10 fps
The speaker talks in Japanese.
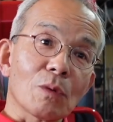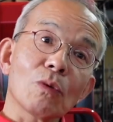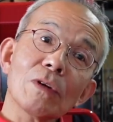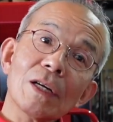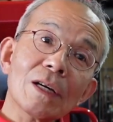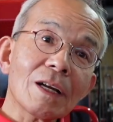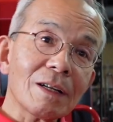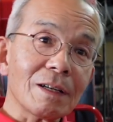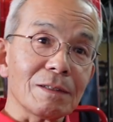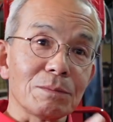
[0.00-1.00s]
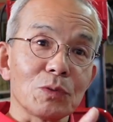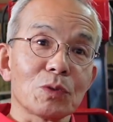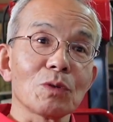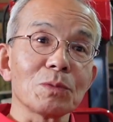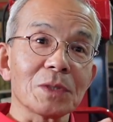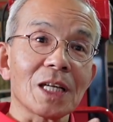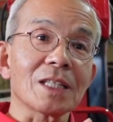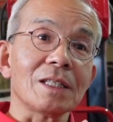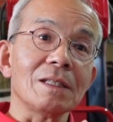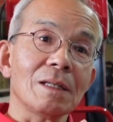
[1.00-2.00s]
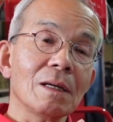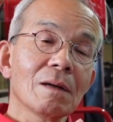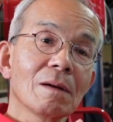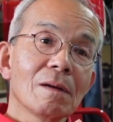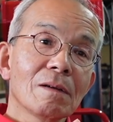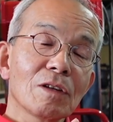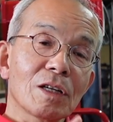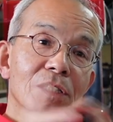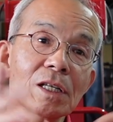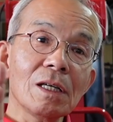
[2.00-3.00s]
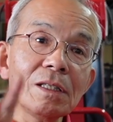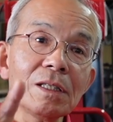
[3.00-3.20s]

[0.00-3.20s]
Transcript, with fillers: これは彼らにもどうにもならないんでね。だから最